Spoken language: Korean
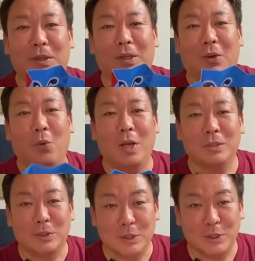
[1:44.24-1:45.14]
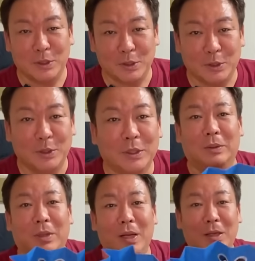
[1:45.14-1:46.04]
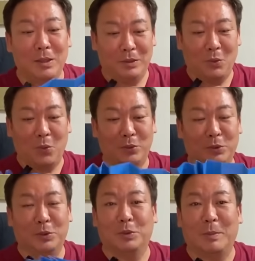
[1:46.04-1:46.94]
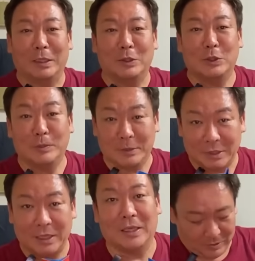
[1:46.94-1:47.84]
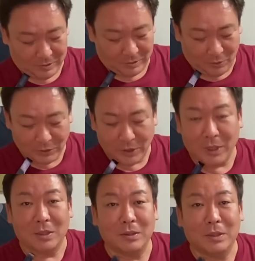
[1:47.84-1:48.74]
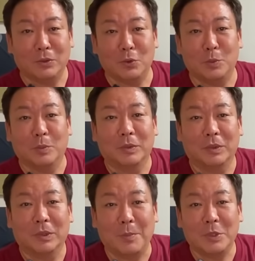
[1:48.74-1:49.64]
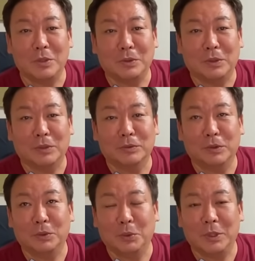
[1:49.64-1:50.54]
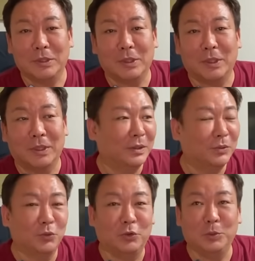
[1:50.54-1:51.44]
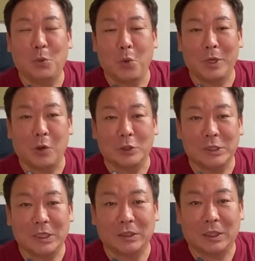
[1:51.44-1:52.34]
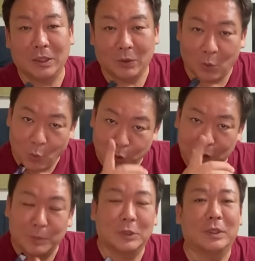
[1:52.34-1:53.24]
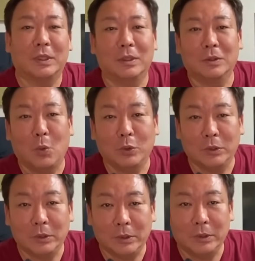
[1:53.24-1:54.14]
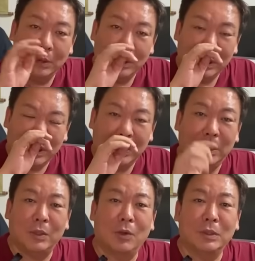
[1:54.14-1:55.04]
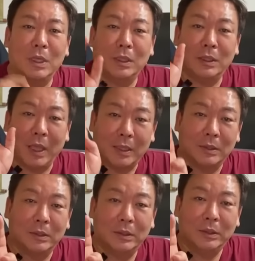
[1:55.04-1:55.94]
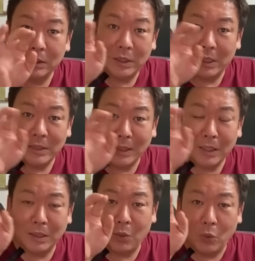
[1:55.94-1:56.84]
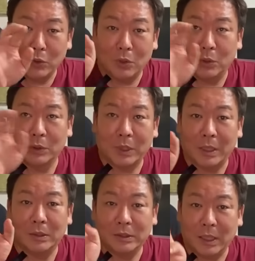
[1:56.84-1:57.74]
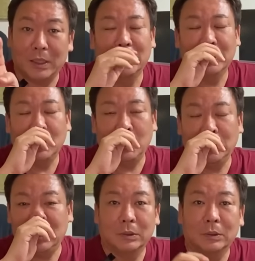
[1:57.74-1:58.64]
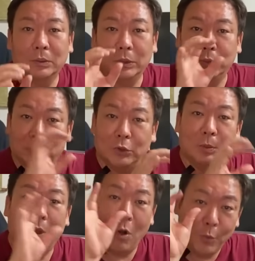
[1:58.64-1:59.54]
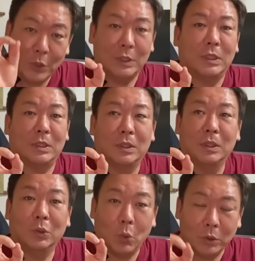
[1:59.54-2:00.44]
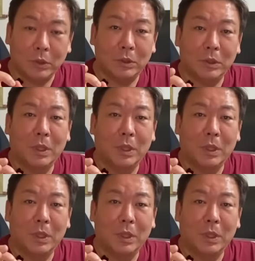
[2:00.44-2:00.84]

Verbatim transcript: OX 퀴즈를 할 도구를 만들었습니다. 어제 댓글에 좀 남기셨더라고요. 도대체 유튜브 공개 언제 하냐? 어, 오늘입니다. 그래서 오늘 이 영상의 댓글, 상단의 고정 댓글창 또는 우리 유튜브 커뮤니티 또는